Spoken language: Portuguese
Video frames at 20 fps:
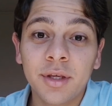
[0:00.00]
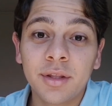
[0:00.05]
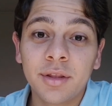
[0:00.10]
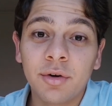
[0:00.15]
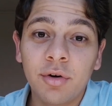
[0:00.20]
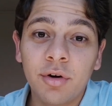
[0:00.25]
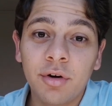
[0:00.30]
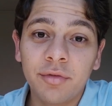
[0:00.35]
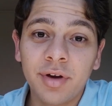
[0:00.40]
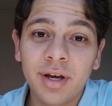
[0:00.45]

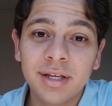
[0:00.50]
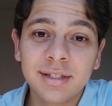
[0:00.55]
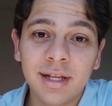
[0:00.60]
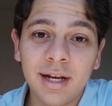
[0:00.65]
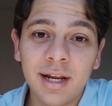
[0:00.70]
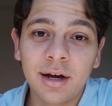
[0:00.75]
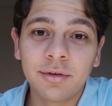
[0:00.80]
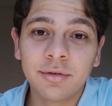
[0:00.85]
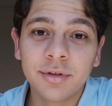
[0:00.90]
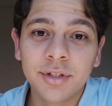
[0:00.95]
Então conversa
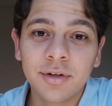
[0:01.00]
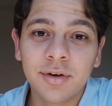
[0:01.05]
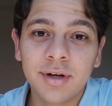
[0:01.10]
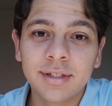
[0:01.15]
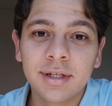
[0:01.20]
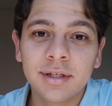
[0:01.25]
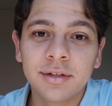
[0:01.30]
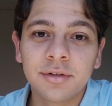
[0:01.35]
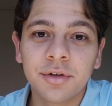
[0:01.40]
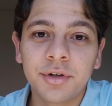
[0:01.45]
lá com seu
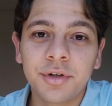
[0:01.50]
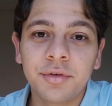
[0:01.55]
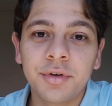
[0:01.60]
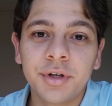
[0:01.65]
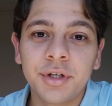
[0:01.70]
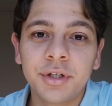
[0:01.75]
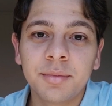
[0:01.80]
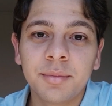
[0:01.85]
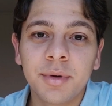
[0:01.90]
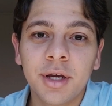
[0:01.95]
assessor de
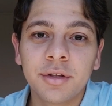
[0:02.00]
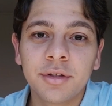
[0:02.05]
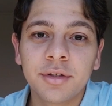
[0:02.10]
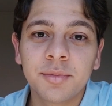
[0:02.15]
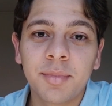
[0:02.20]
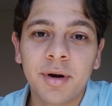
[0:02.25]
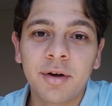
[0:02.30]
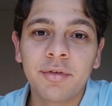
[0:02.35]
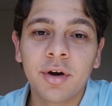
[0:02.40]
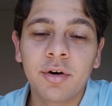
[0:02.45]

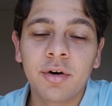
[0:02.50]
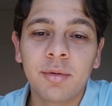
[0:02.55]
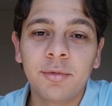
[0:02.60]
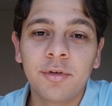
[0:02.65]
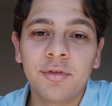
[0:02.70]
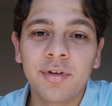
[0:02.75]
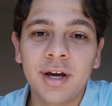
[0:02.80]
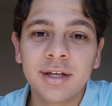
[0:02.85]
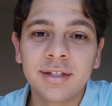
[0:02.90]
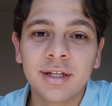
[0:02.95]
investimentos para ver
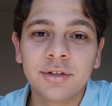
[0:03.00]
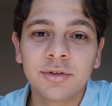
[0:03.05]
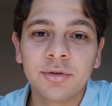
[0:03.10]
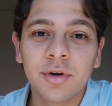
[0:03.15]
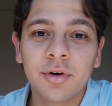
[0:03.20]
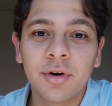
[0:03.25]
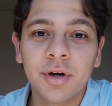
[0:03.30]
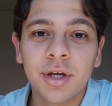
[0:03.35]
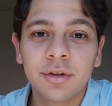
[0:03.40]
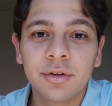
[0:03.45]
como faz na
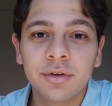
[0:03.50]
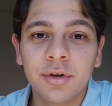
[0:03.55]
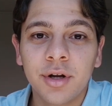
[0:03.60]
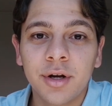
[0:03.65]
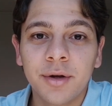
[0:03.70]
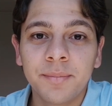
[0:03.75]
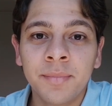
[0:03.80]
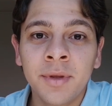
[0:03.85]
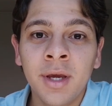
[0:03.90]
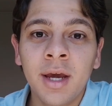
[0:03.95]
sua
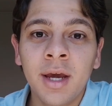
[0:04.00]
corretora.